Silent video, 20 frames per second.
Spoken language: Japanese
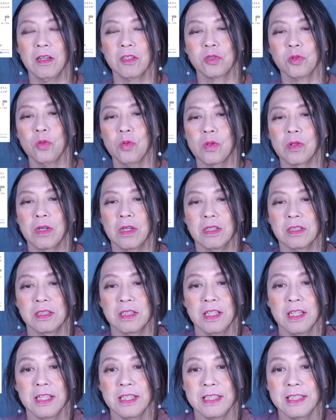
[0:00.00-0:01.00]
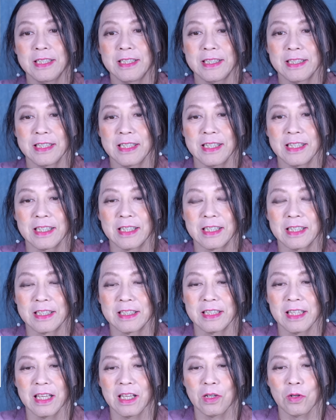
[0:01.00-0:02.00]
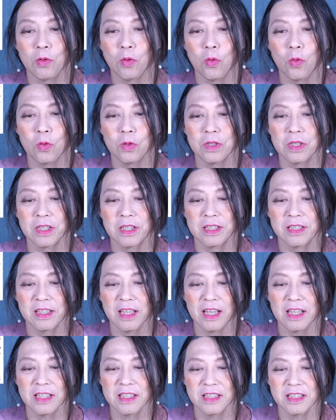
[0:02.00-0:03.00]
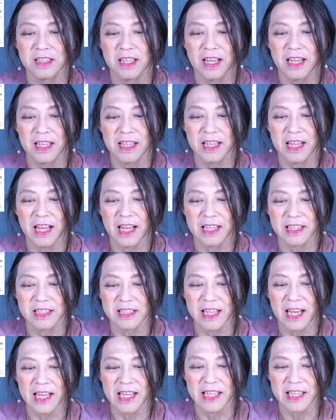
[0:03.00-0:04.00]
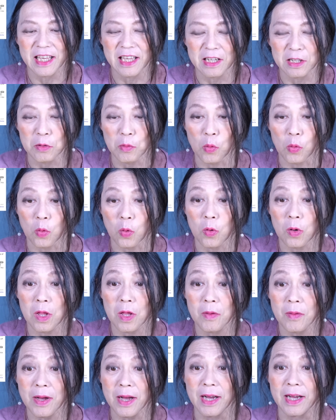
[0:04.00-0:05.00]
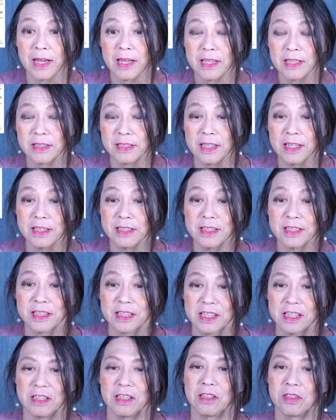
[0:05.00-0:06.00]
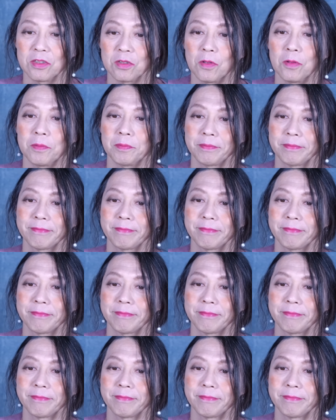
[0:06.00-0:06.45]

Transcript: あそうか政治資金規正法に記載していないいないけれどもこれは政治資金ですと